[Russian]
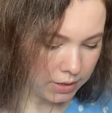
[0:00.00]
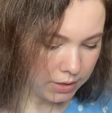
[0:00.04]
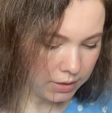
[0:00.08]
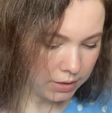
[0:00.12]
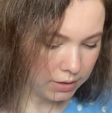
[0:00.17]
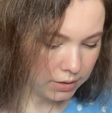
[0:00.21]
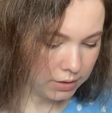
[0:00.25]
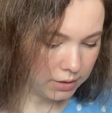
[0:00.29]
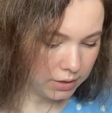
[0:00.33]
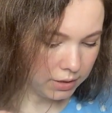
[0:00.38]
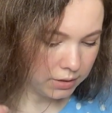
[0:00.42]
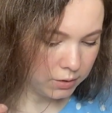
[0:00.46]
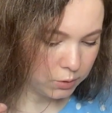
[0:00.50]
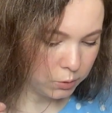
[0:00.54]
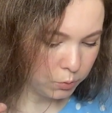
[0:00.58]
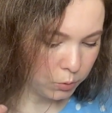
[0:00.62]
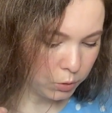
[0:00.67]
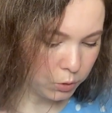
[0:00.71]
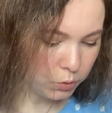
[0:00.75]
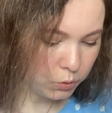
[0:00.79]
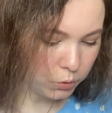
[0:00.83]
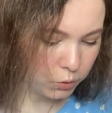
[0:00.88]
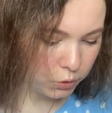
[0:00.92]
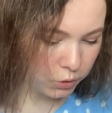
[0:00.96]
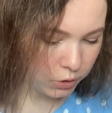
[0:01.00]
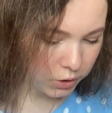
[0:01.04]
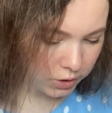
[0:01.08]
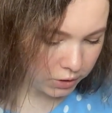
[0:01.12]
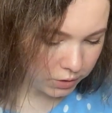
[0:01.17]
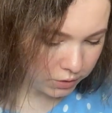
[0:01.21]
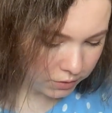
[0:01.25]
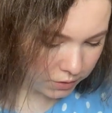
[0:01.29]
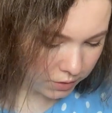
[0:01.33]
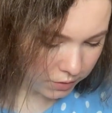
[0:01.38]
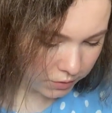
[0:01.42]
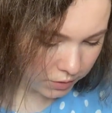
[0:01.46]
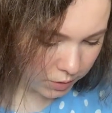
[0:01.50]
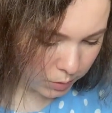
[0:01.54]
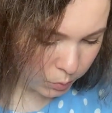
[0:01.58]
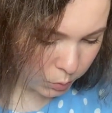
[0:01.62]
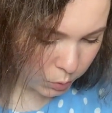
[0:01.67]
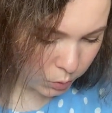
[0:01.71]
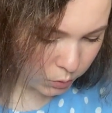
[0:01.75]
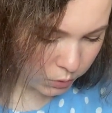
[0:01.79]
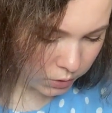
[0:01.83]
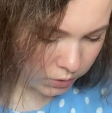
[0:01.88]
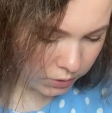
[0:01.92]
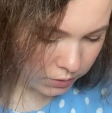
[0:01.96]
Кстати, у меня тоже есть к вам
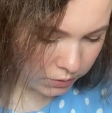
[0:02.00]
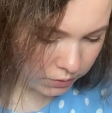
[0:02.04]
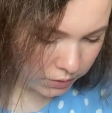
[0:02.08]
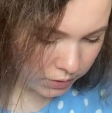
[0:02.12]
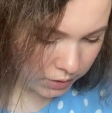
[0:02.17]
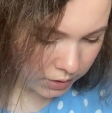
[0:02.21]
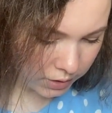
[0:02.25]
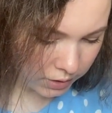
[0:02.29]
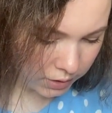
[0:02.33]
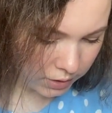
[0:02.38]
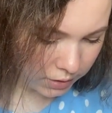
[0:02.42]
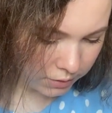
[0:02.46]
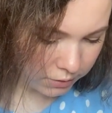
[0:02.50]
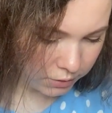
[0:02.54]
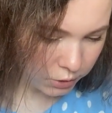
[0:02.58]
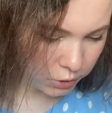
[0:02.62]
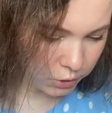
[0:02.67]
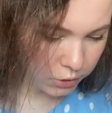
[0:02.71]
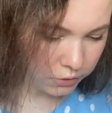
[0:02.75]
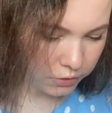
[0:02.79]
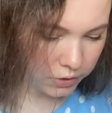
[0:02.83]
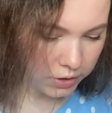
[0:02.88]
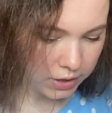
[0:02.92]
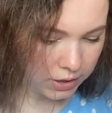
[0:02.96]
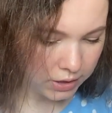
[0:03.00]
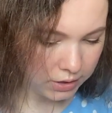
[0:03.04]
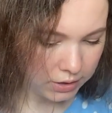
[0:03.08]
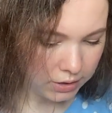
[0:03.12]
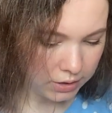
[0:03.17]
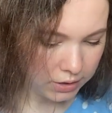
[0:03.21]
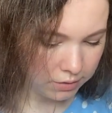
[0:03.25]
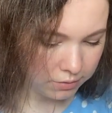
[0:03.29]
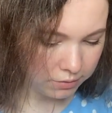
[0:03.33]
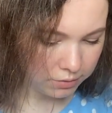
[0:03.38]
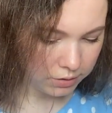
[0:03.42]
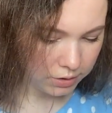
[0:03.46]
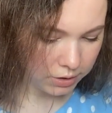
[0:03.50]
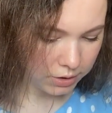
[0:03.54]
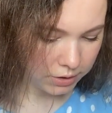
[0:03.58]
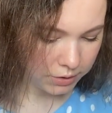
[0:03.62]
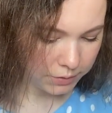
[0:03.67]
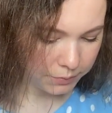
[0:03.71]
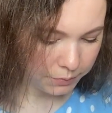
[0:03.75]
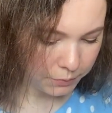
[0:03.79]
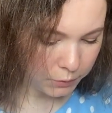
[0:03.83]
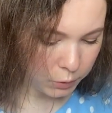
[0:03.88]
вопрос. Вы когда вышиваете, вы...